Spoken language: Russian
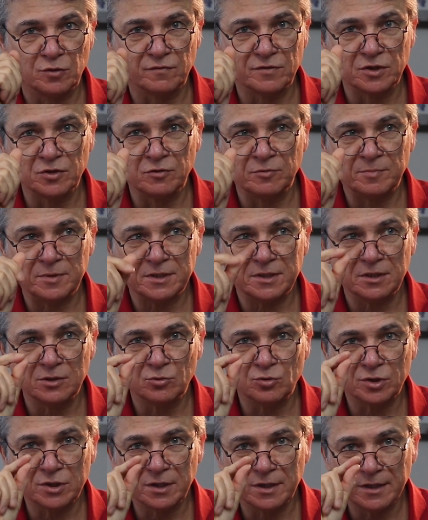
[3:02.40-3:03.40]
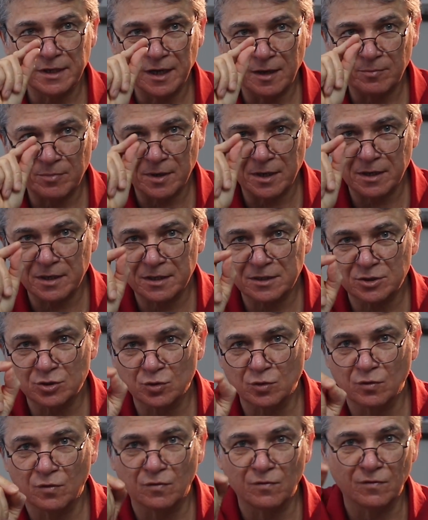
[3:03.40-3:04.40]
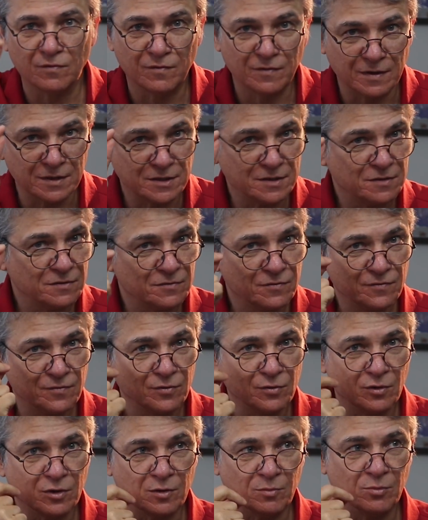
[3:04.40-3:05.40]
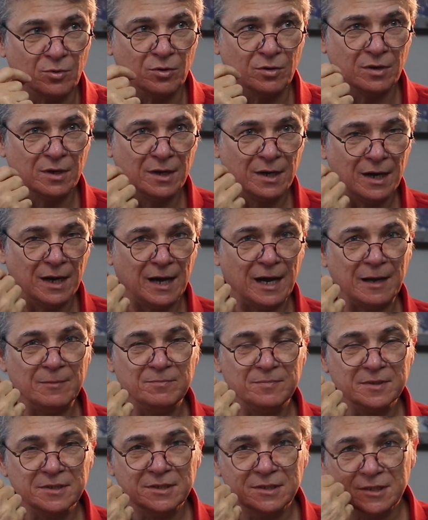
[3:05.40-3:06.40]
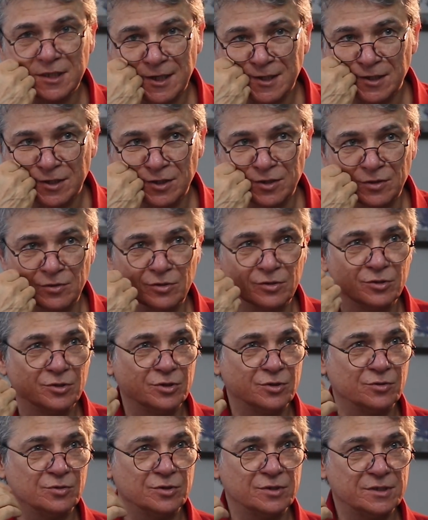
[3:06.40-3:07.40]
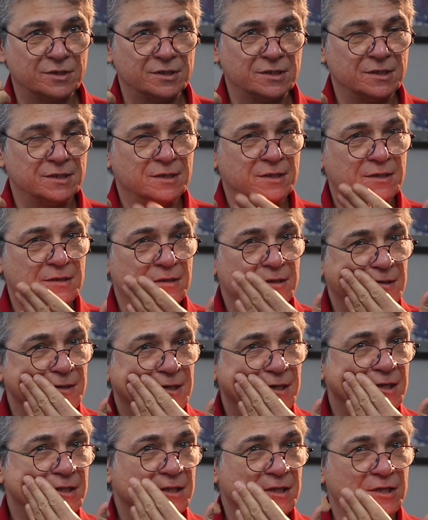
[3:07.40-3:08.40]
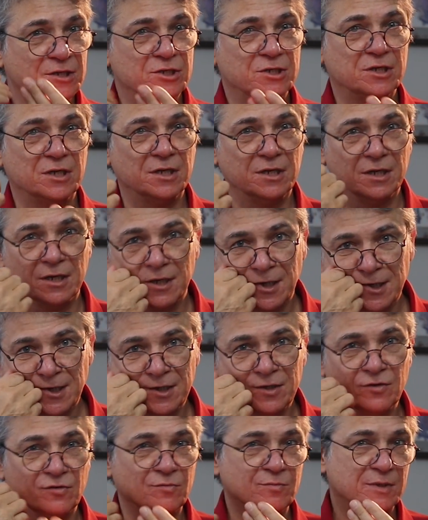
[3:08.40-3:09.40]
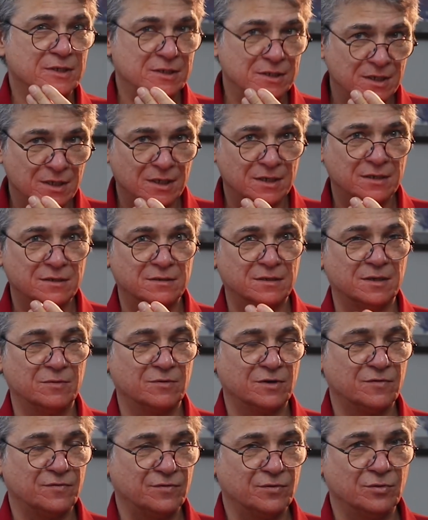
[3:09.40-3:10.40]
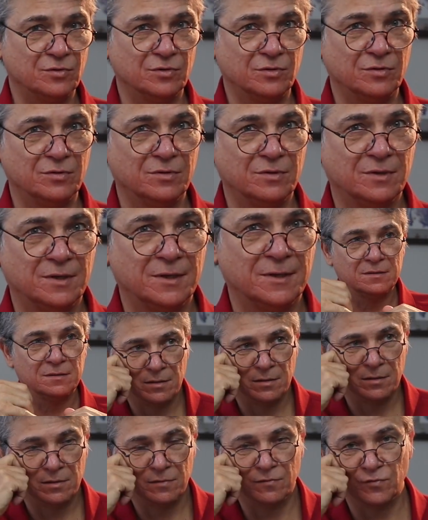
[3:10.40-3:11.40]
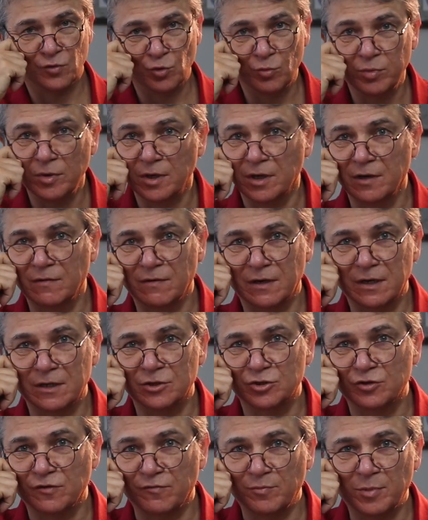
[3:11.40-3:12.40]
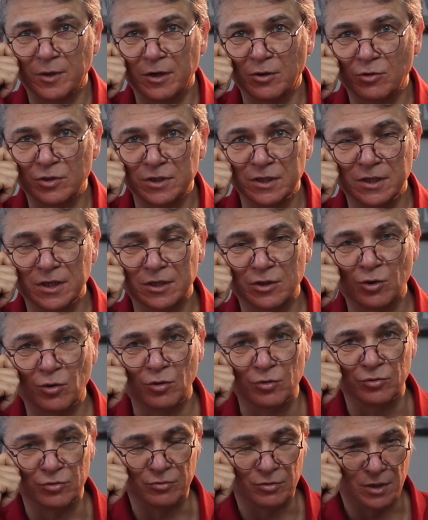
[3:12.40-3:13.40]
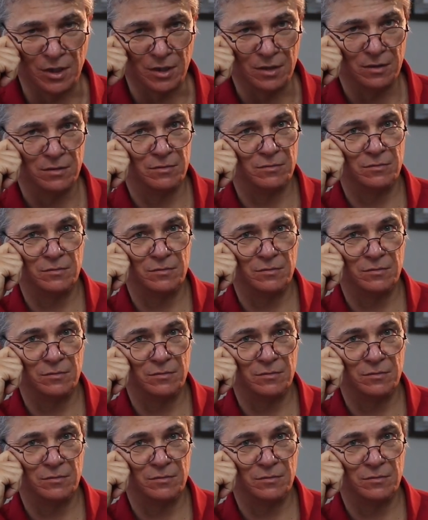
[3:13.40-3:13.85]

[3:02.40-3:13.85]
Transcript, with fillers: что в живописи нужно не прорисовывать форму, а писать ее, то есть на отношениях этого мазка к, там, к фону. Врубель говорил, что в природе нет контура.